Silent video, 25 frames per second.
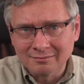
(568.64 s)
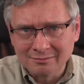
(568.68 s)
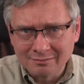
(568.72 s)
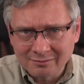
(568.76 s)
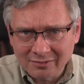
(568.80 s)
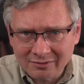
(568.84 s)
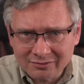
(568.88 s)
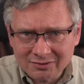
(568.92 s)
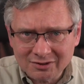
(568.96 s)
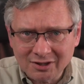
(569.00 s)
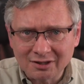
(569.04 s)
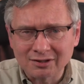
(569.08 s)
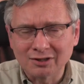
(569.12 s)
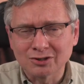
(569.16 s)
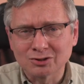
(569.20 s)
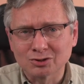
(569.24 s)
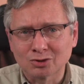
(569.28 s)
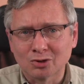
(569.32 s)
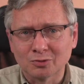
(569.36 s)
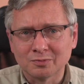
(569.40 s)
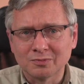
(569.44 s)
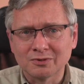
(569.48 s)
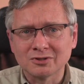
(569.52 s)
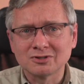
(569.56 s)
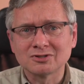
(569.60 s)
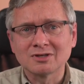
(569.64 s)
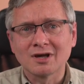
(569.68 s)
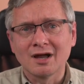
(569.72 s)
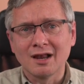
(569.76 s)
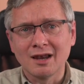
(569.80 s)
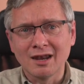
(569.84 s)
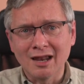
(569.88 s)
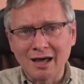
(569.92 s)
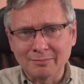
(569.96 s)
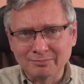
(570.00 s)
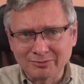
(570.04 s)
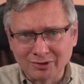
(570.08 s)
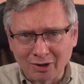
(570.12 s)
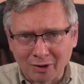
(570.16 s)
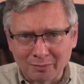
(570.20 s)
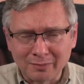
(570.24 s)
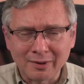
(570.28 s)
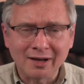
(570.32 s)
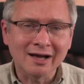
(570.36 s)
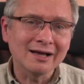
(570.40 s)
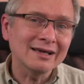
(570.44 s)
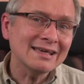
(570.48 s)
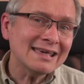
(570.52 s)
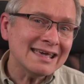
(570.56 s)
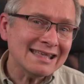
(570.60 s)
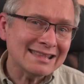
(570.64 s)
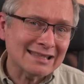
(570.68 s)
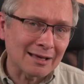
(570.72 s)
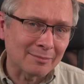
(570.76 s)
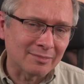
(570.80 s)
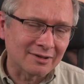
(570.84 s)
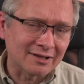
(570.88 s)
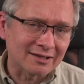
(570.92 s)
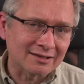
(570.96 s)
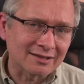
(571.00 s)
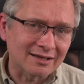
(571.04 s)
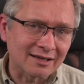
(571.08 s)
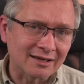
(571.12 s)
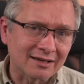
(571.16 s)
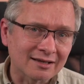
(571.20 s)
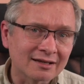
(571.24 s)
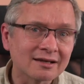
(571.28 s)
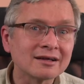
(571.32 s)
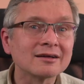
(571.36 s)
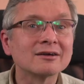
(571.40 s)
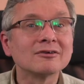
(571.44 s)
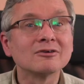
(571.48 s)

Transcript: powinieneś kupić laptopa i tableta.